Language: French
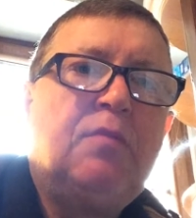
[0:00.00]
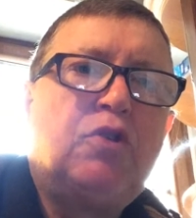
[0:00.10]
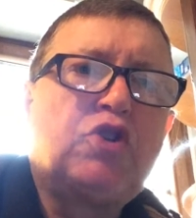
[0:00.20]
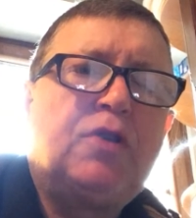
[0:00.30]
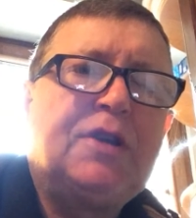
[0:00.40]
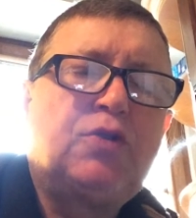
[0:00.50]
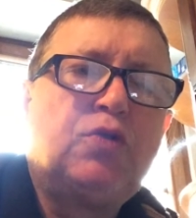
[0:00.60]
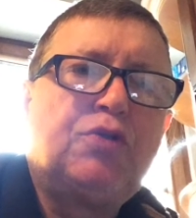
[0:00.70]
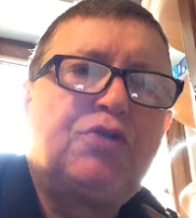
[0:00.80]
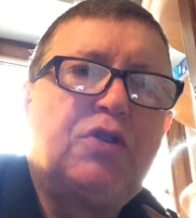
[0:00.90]
Bonjour à
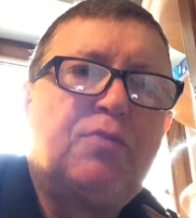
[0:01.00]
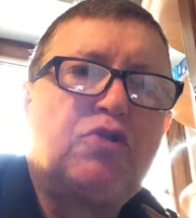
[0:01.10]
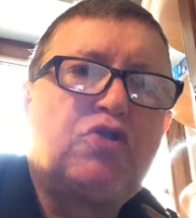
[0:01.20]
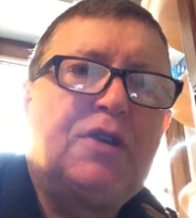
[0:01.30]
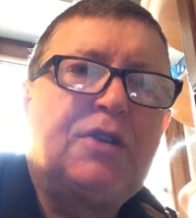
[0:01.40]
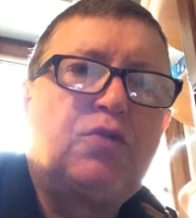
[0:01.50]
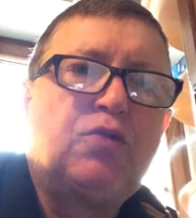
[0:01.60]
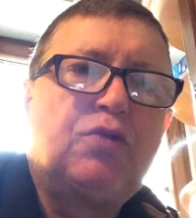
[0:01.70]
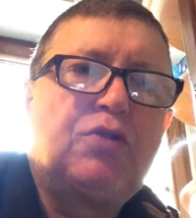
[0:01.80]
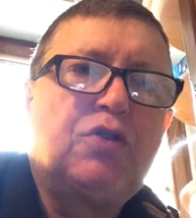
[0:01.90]
tous, bonjour à
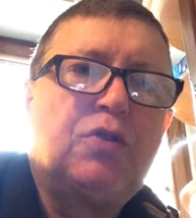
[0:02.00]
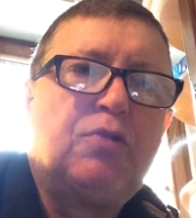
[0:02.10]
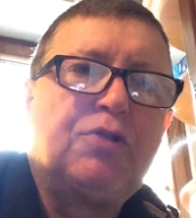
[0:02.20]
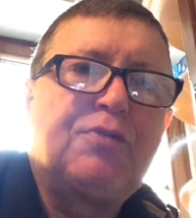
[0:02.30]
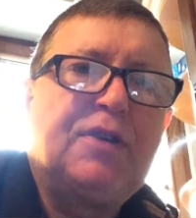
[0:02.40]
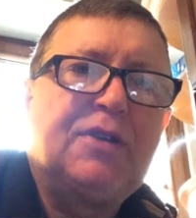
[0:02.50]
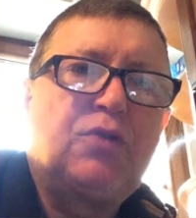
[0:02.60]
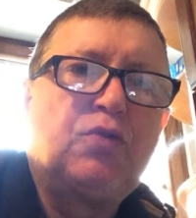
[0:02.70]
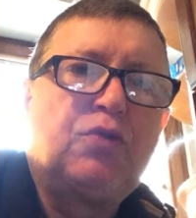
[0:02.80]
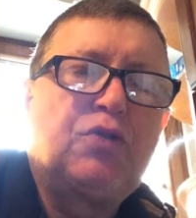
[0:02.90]
toutes, bonsoir à
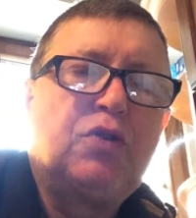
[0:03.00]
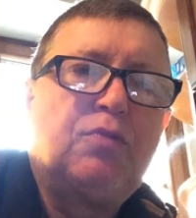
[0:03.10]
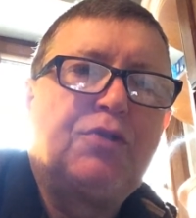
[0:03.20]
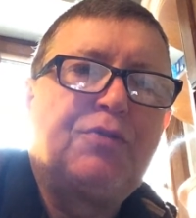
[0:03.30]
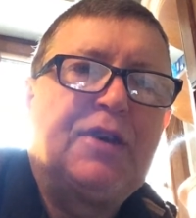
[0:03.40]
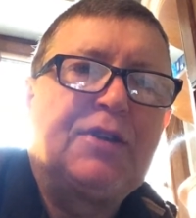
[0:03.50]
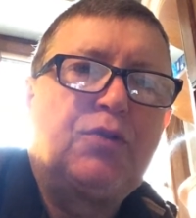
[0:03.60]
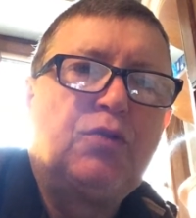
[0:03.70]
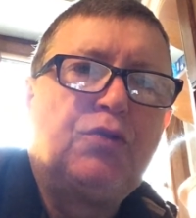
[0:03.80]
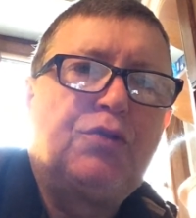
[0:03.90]
toutes, bonsoir à
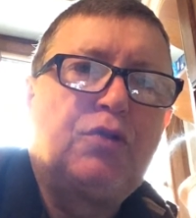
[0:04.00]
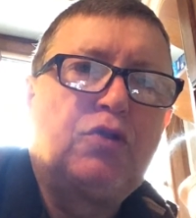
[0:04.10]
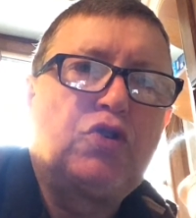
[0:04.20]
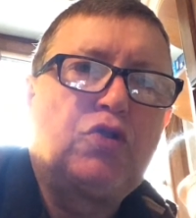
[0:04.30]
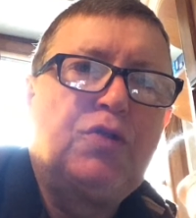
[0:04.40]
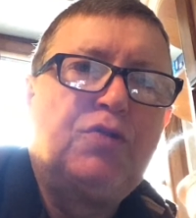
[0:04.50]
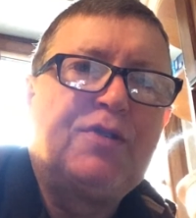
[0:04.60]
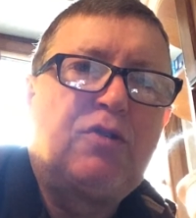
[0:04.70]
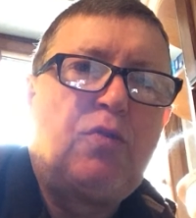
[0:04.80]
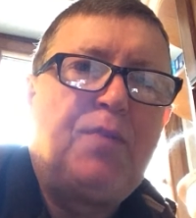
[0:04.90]
tous. Aujourd'hui,
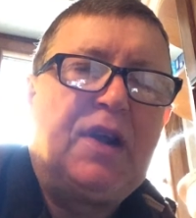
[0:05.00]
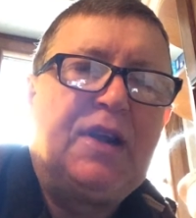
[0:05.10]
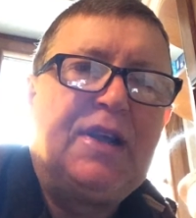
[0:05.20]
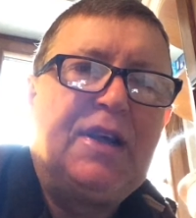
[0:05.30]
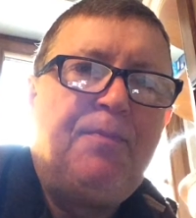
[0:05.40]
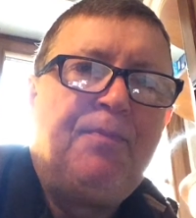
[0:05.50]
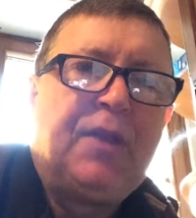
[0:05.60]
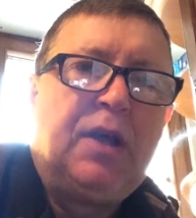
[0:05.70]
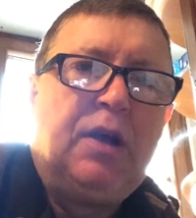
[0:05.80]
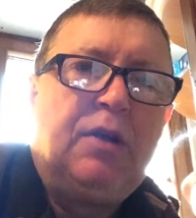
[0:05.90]
nous allons parler
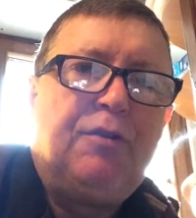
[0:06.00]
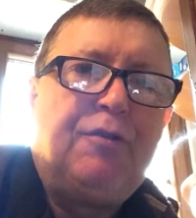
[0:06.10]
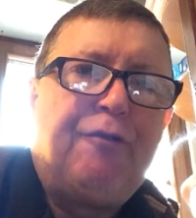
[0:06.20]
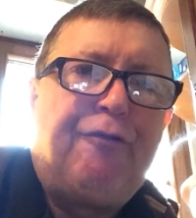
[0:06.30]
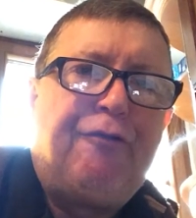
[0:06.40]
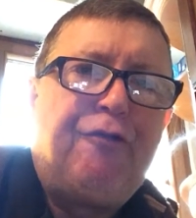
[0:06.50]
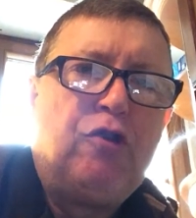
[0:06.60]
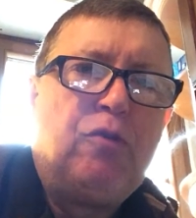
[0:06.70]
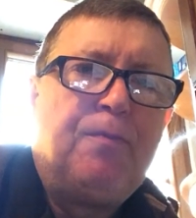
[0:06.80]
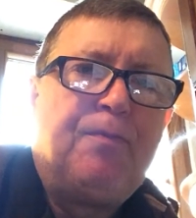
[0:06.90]
de
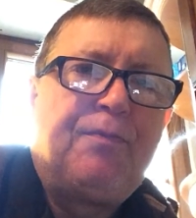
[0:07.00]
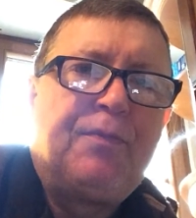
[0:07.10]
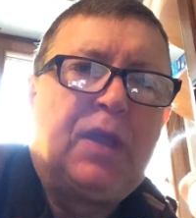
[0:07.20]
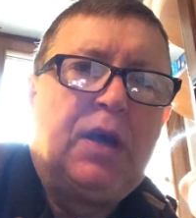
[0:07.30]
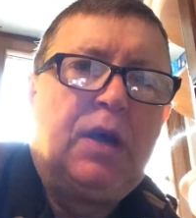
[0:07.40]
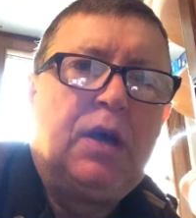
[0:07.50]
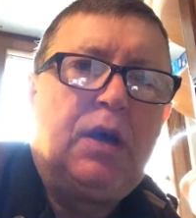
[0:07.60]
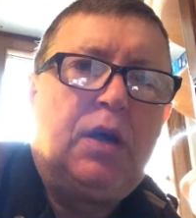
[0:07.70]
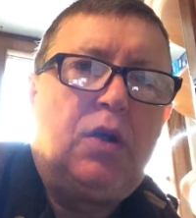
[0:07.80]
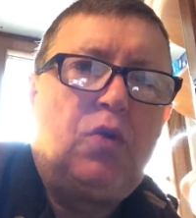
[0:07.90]
feu.
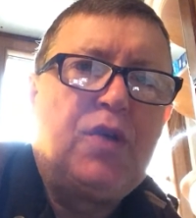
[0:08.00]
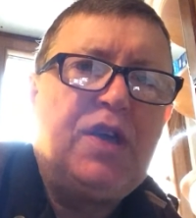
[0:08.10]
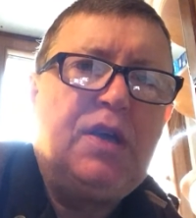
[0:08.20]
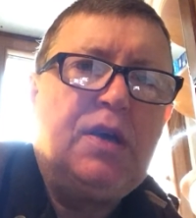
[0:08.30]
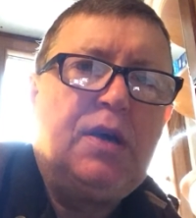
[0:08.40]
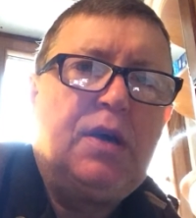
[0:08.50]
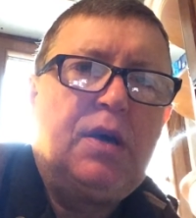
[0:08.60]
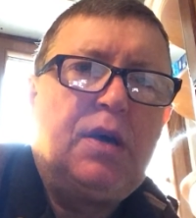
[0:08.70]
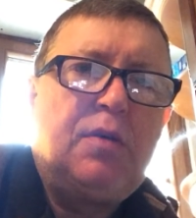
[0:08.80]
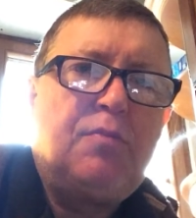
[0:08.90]
Louis
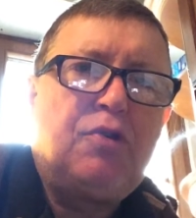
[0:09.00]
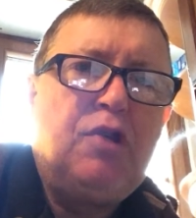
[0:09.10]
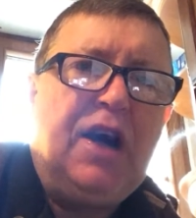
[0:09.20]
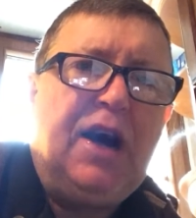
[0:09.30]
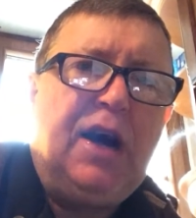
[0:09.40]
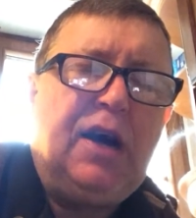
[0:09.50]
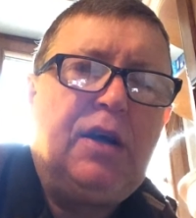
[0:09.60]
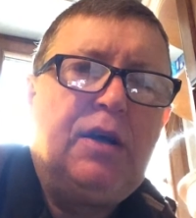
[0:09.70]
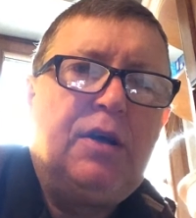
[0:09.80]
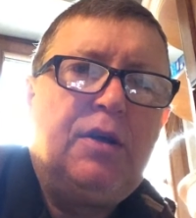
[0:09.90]

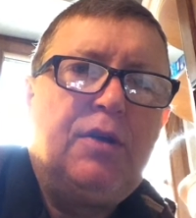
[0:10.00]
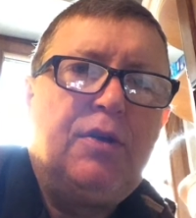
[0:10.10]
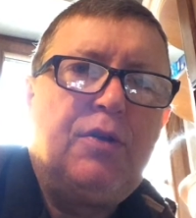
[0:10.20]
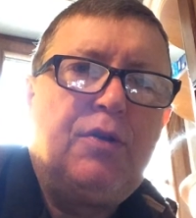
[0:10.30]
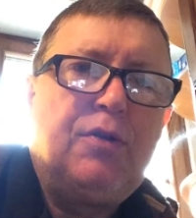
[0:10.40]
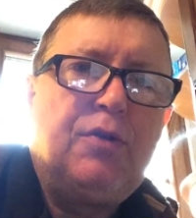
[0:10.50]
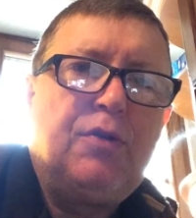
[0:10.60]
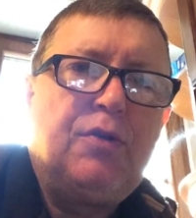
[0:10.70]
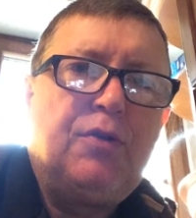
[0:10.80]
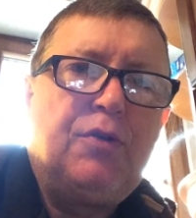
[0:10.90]
Brulard
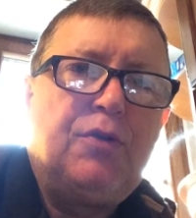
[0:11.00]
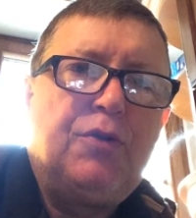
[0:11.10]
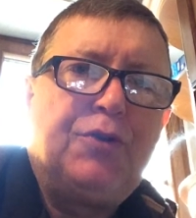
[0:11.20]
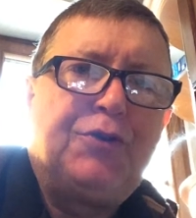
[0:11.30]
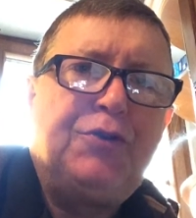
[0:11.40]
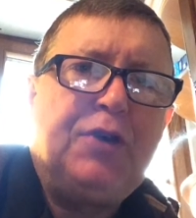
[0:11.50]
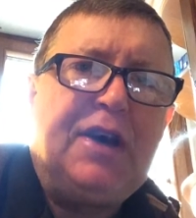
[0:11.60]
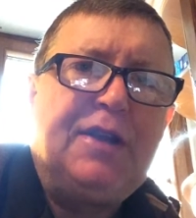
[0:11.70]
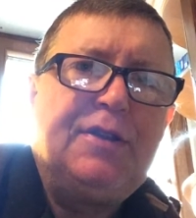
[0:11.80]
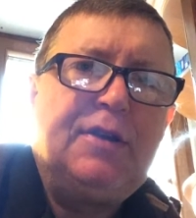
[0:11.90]
de
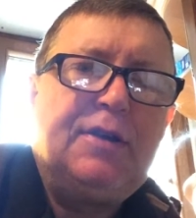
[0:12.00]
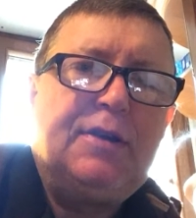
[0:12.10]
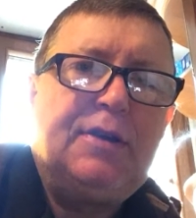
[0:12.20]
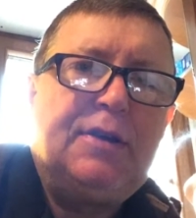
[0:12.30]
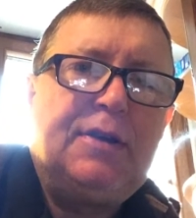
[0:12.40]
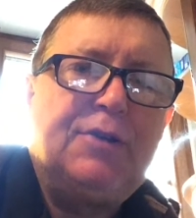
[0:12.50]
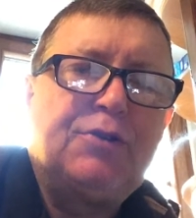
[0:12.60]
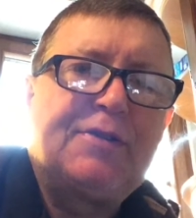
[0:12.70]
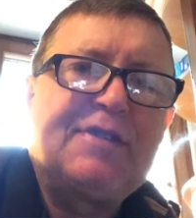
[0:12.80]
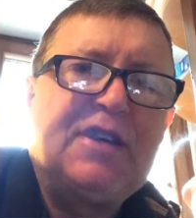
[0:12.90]
Suresnes et
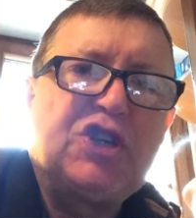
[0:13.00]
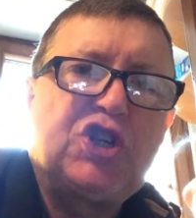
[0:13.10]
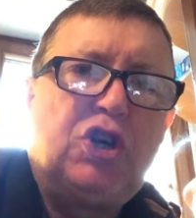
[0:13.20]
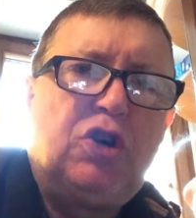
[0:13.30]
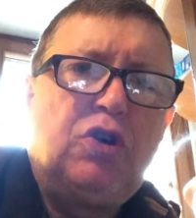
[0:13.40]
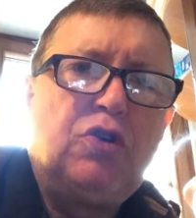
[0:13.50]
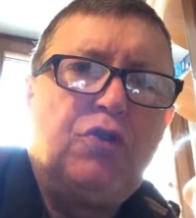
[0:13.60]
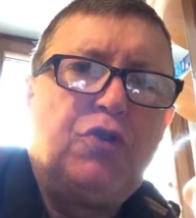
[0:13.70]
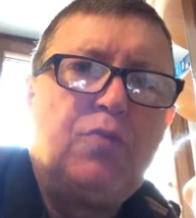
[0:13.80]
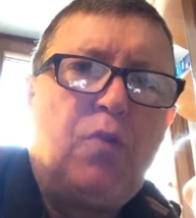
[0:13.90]
de Saint-Jean
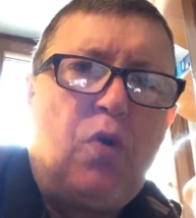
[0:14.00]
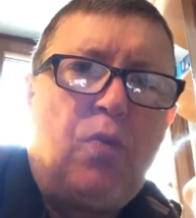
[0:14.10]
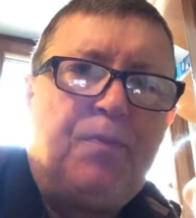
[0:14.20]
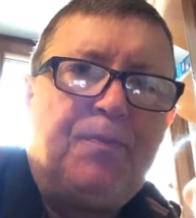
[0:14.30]
de Mont.